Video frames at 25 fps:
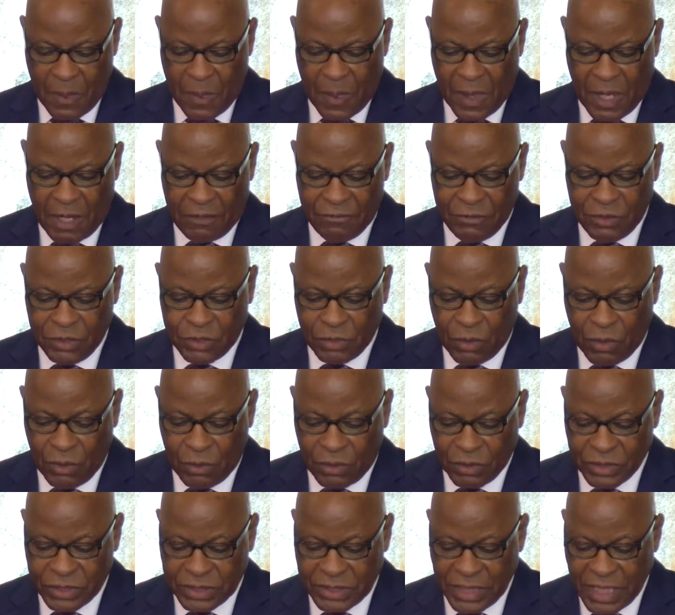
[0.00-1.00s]
a vu son
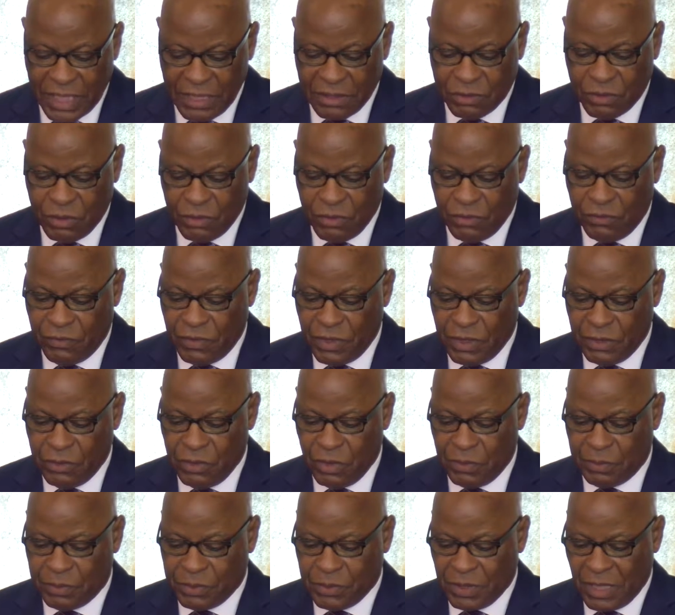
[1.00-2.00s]
conseil renouvelé
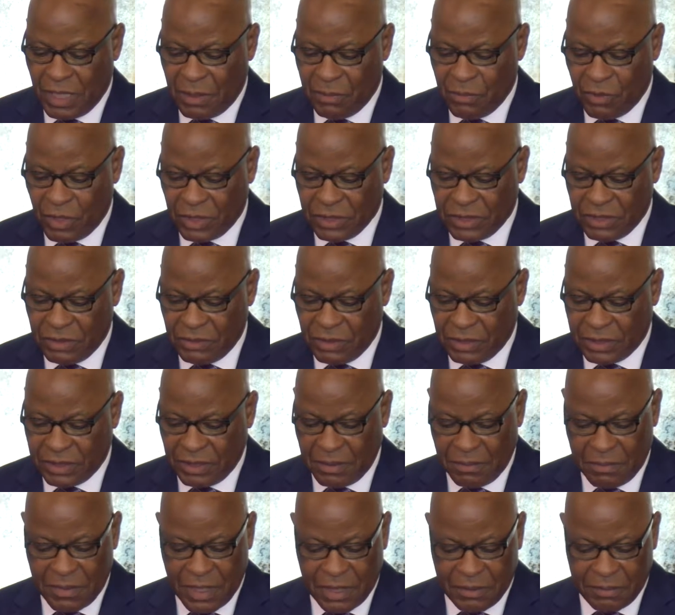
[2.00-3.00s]
depuis la moitié de
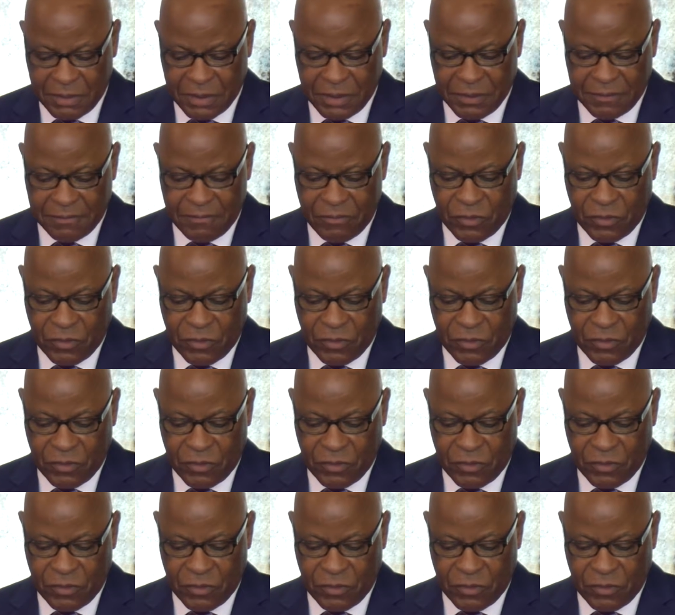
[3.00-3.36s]
ses membres